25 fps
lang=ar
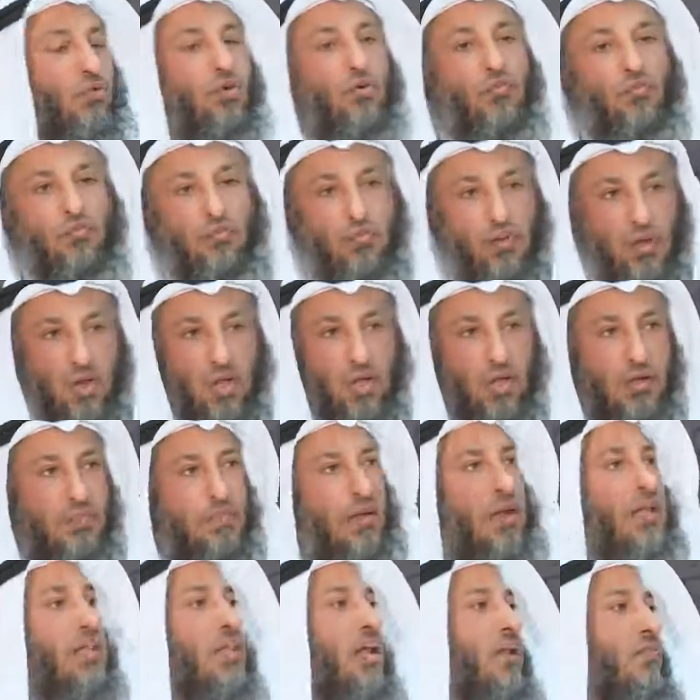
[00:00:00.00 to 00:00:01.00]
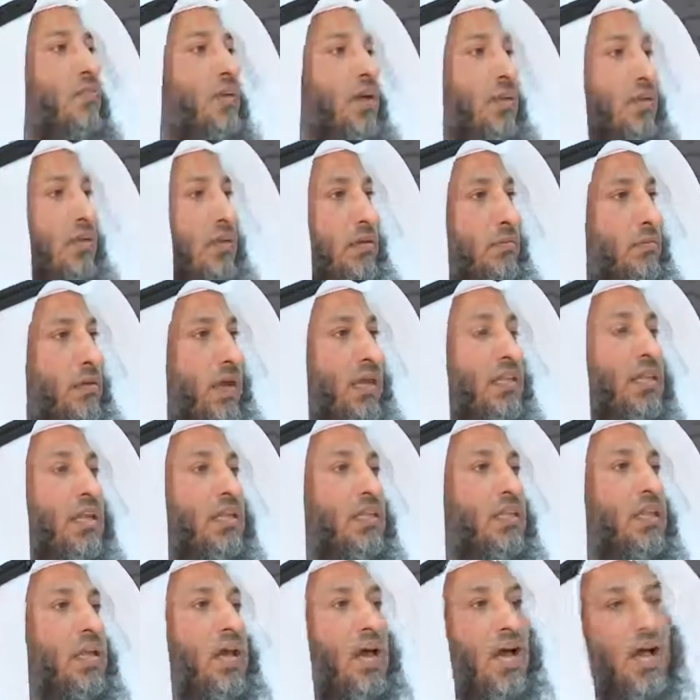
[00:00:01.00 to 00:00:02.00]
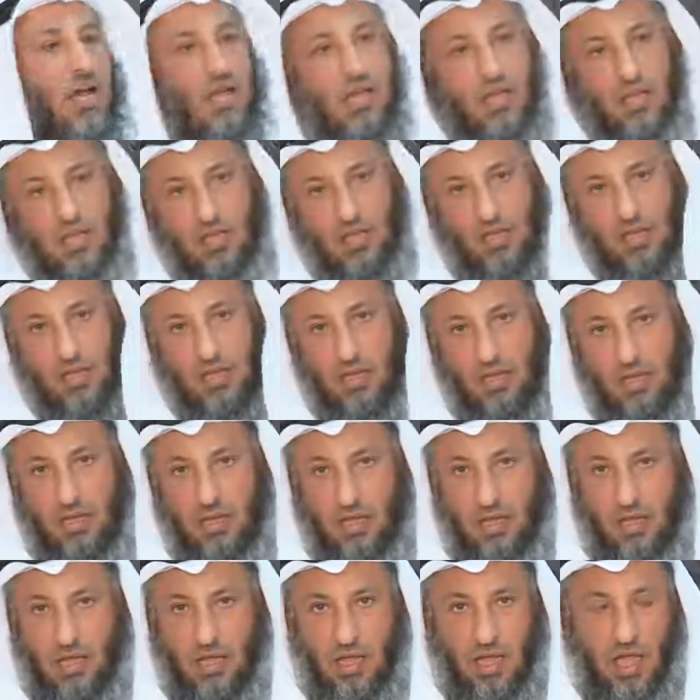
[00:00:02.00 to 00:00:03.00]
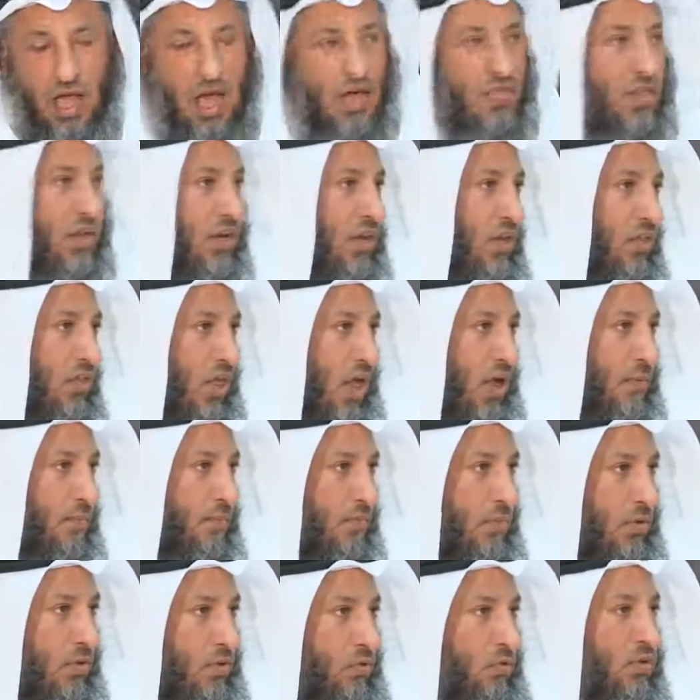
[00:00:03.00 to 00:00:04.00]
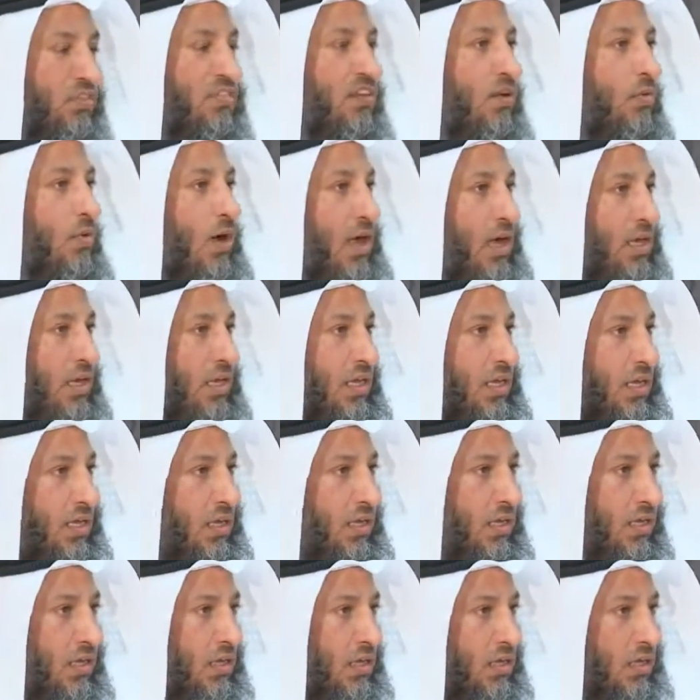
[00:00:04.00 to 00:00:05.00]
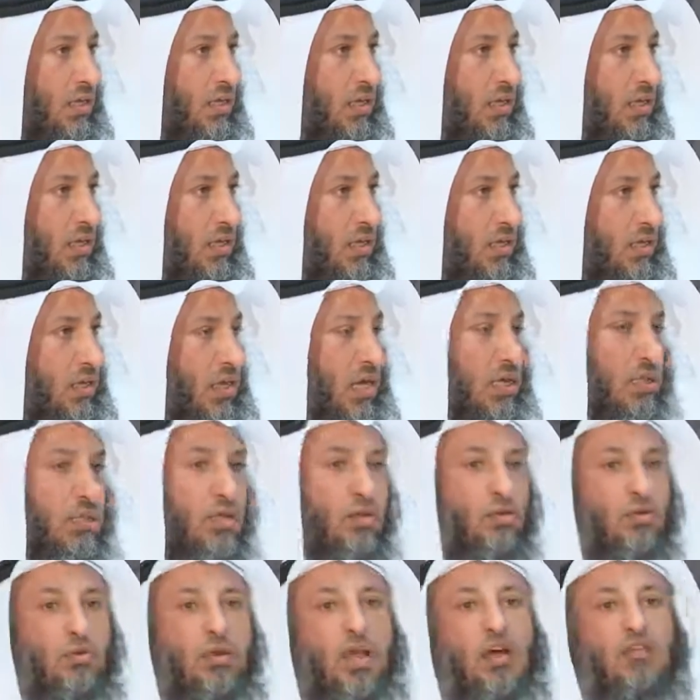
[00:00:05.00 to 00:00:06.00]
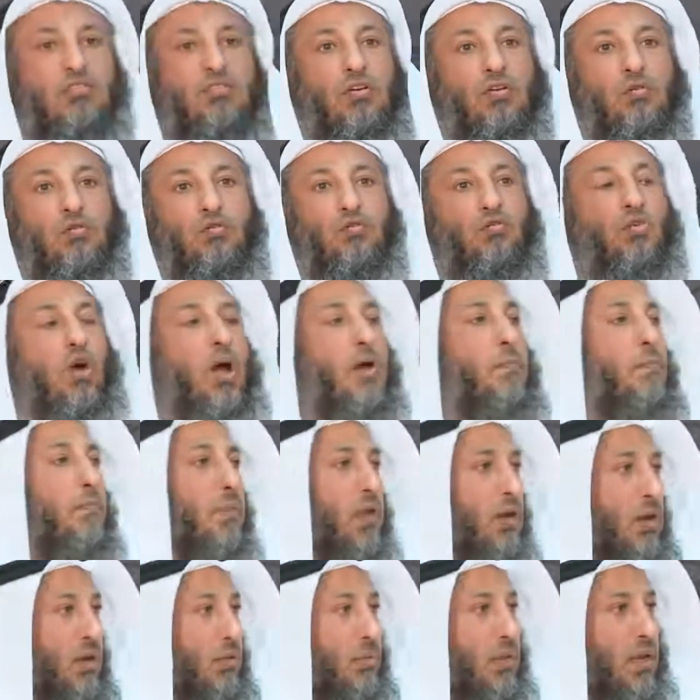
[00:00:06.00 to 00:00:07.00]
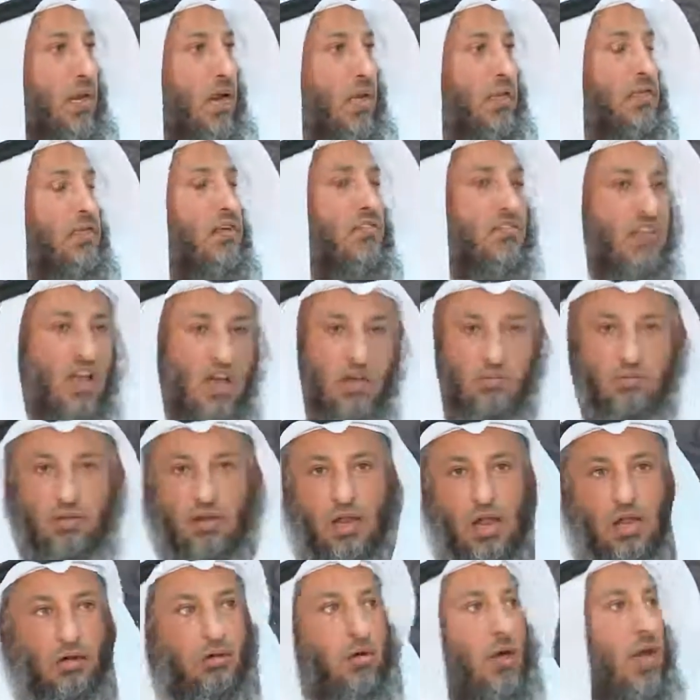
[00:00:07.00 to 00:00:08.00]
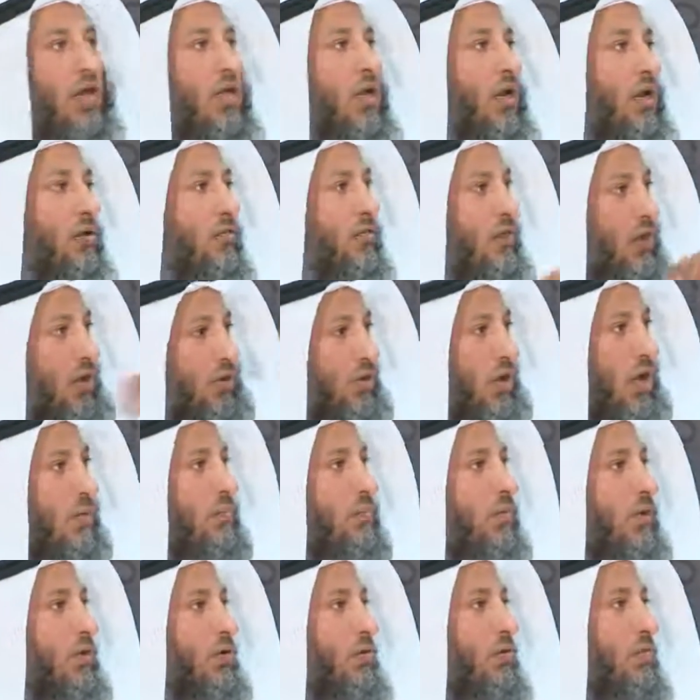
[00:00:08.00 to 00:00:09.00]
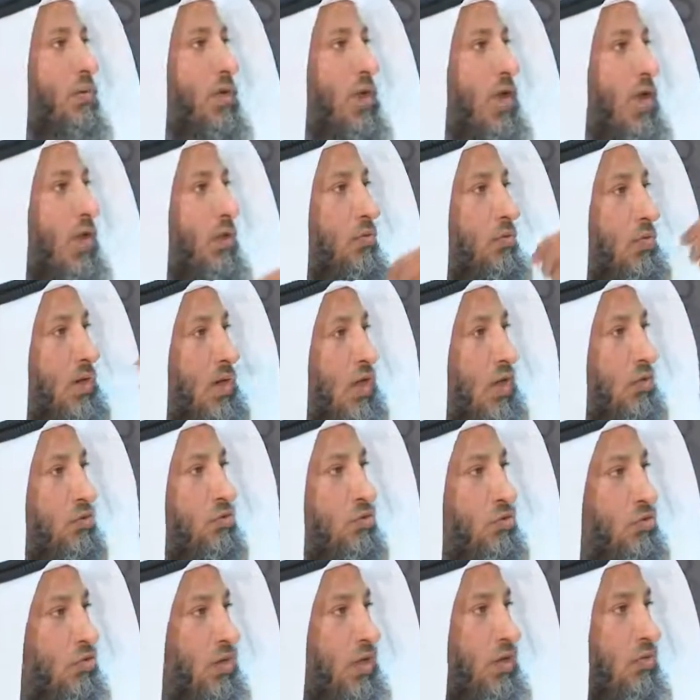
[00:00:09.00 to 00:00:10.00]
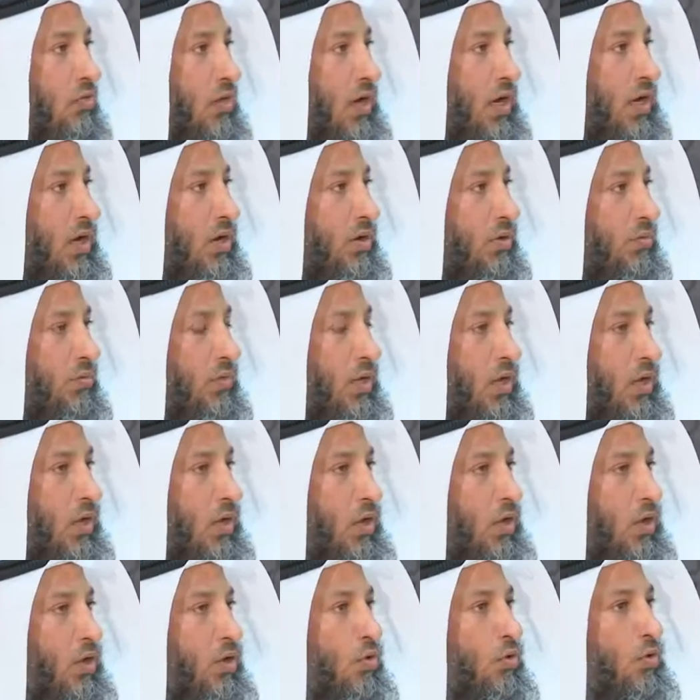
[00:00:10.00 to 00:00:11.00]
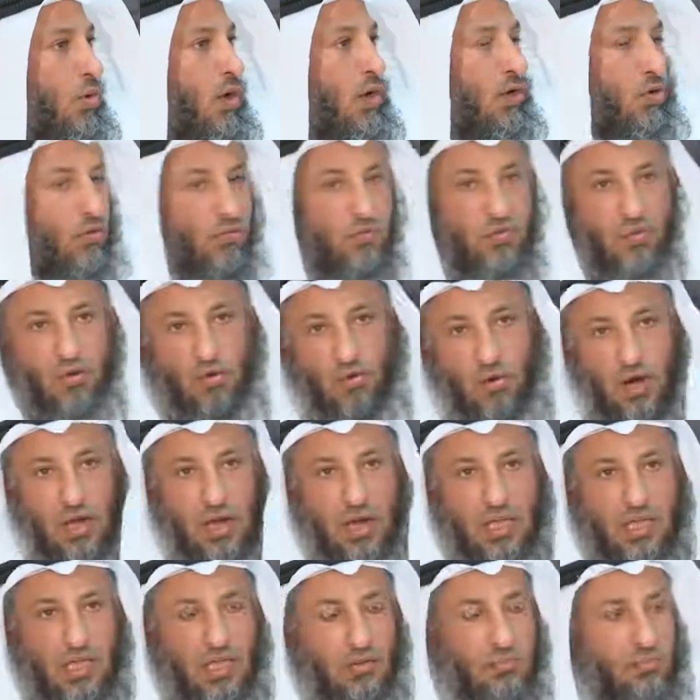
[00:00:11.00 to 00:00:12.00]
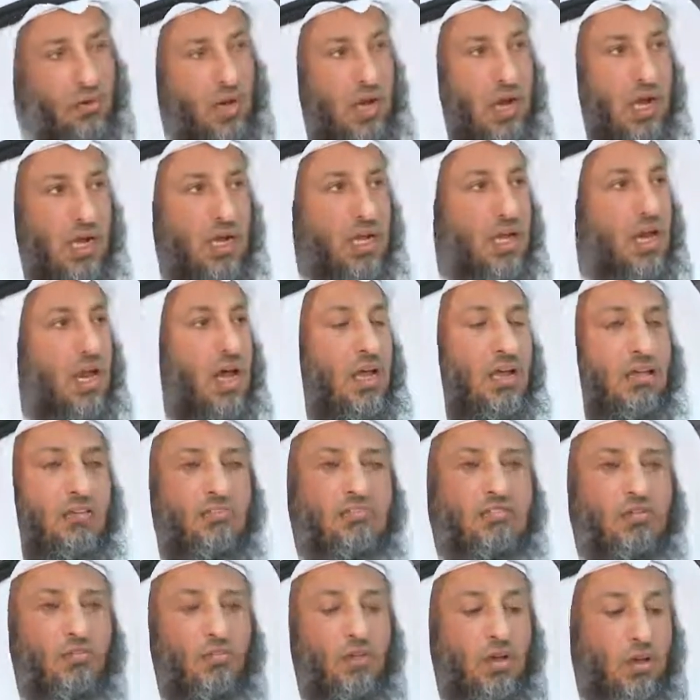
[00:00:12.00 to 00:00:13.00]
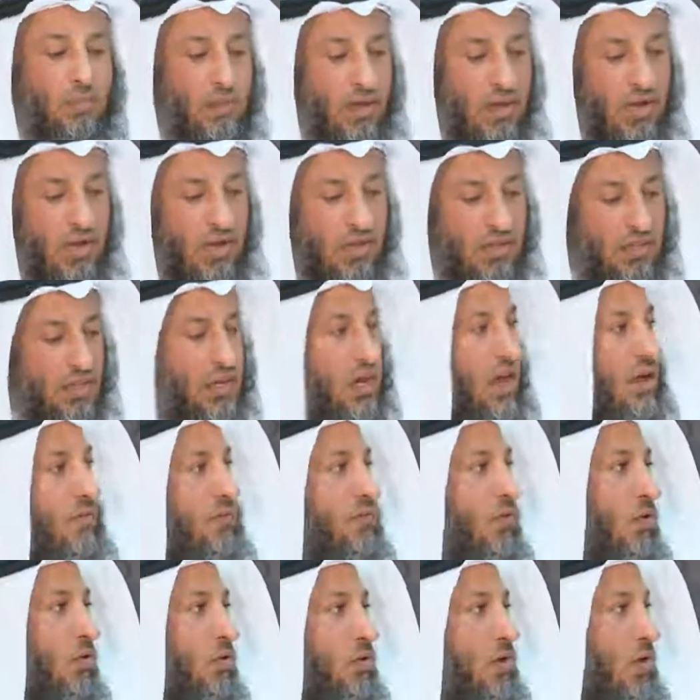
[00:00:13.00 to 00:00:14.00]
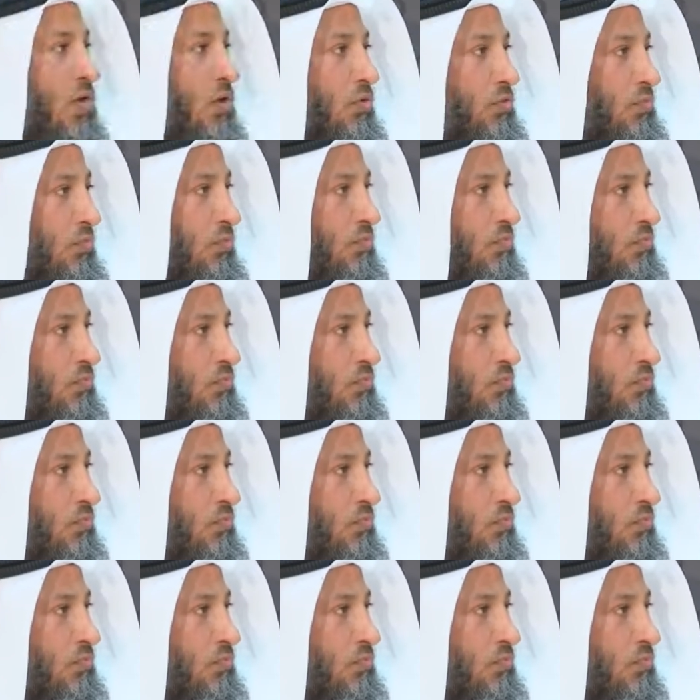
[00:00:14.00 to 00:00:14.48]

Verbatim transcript: ينفق بعد الفتح بعد انتهاء هذا النظام وزواله يأتي أناس يقول نعمر البلاد جزاهم الله خيرا فليعمروا البلاد ولينصروا إخوانهم ولينفقوا عليهم ولكن لا يستوون مع الذين أنفقوا اليوم